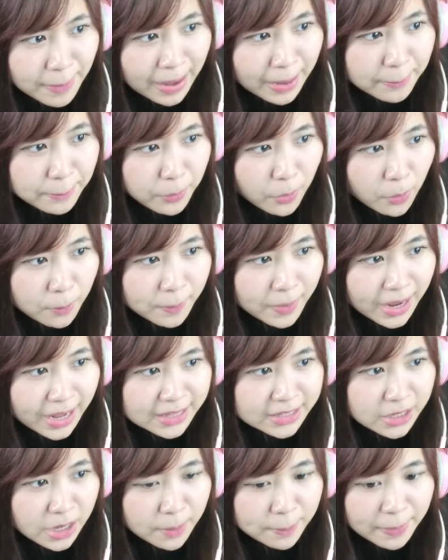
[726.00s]
บังปุ่มกั
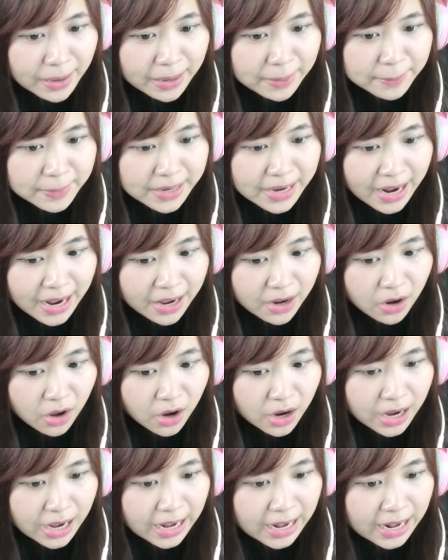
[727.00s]
นก็ไปไม่ได้หร
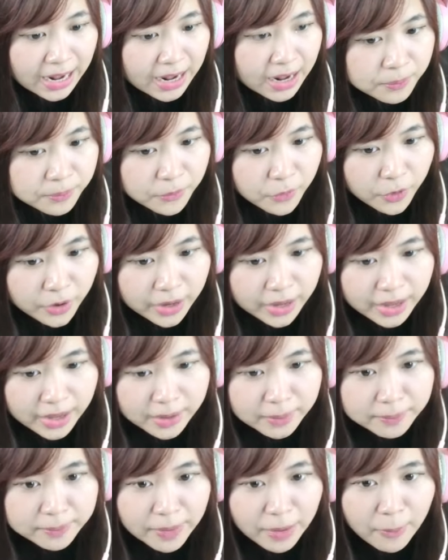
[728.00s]
อกค่ะโอเค
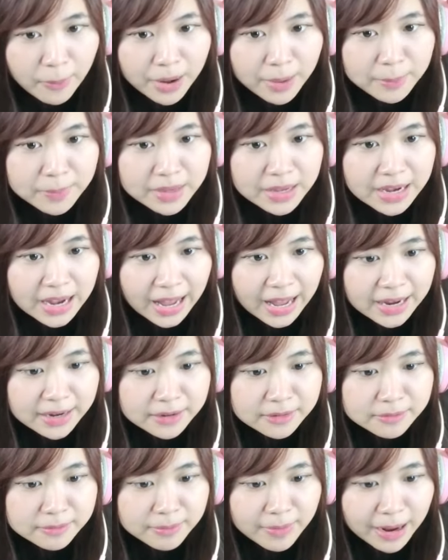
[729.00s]
แปลว่ามีการ
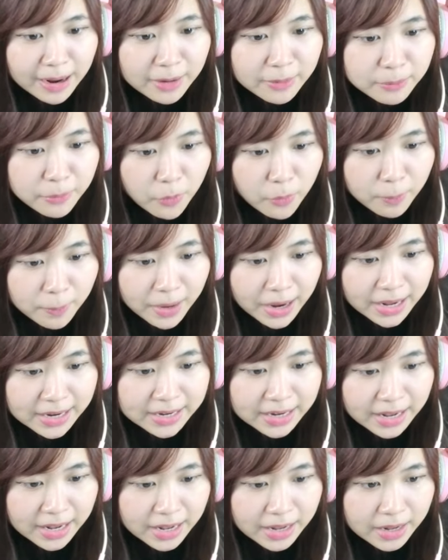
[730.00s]
บังปุ่มกัน
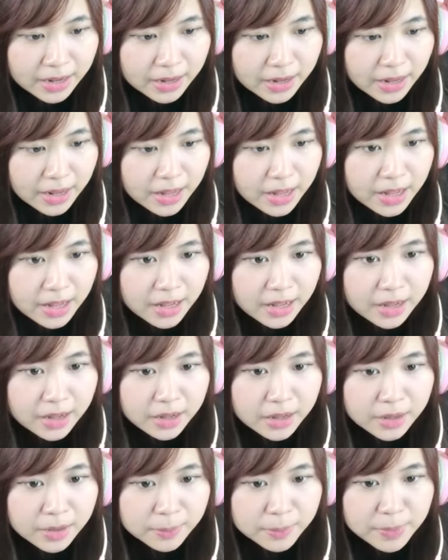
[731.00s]
นะฮะอ่า
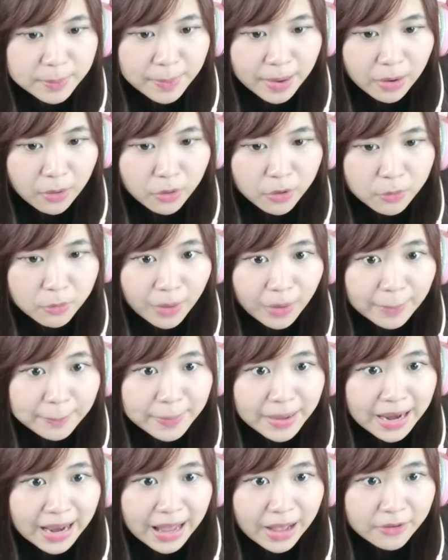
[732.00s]
มีบางคนวาร์ป
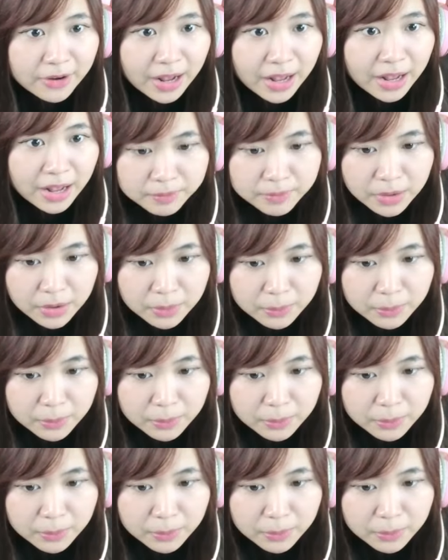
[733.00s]
ไปแล้วนะมี